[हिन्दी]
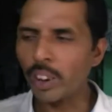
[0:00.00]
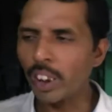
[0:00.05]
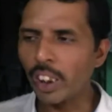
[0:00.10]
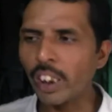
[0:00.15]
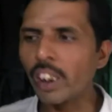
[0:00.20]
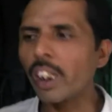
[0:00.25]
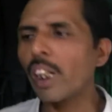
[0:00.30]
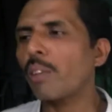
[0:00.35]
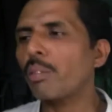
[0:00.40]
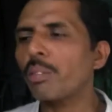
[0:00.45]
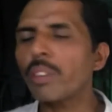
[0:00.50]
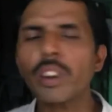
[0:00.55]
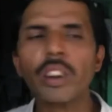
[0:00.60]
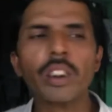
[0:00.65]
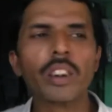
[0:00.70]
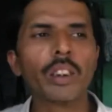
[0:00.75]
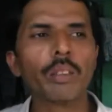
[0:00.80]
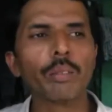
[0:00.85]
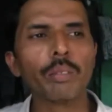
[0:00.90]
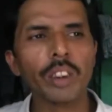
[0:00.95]
मेरा काम नहीं
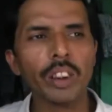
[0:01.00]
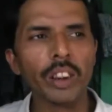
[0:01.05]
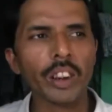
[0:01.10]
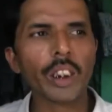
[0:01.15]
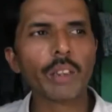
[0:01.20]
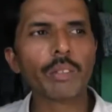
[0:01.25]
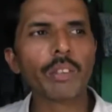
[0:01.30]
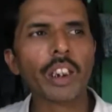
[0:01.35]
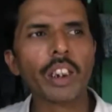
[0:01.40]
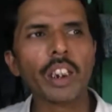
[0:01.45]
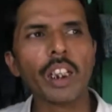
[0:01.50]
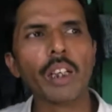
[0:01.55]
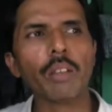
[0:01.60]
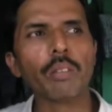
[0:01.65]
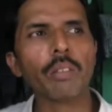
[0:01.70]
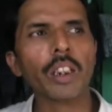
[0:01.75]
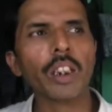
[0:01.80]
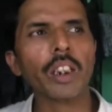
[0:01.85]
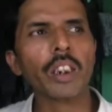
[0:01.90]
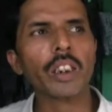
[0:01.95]
है ये निगम का
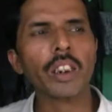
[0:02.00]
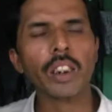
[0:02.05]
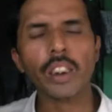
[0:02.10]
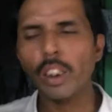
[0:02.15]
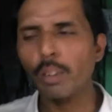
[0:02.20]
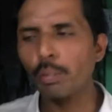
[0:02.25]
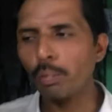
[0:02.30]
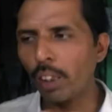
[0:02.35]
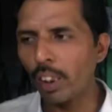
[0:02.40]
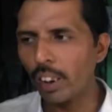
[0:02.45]
काम है नगर